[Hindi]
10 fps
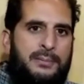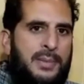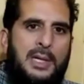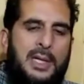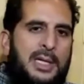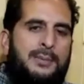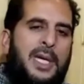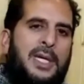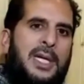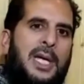बिल नहीं
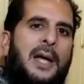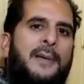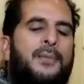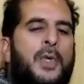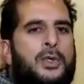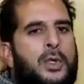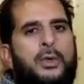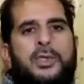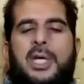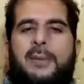पे किया तो
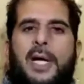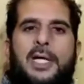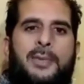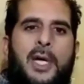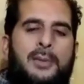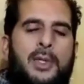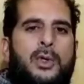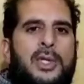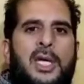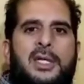उसके बाद डिपार्टमेंट
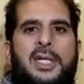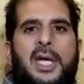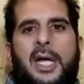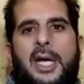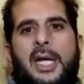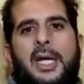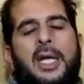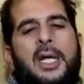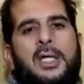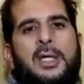को ये इख्तियार है
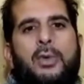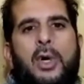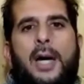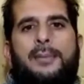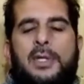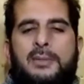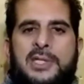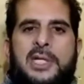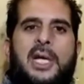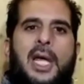कि वो आपकी
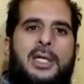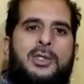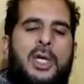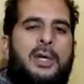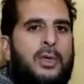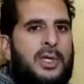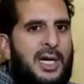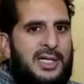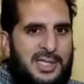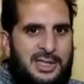बिजली लाइन जो है वो
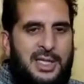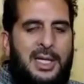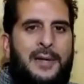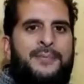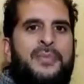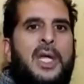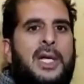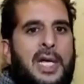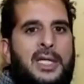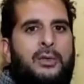काट सकते हैं
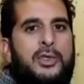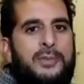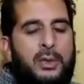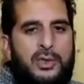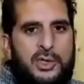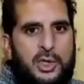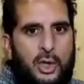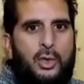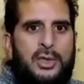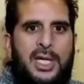लेकिन उसमें कुछ
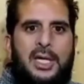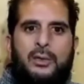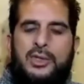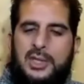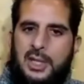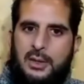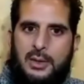शरूतें हैं कुछ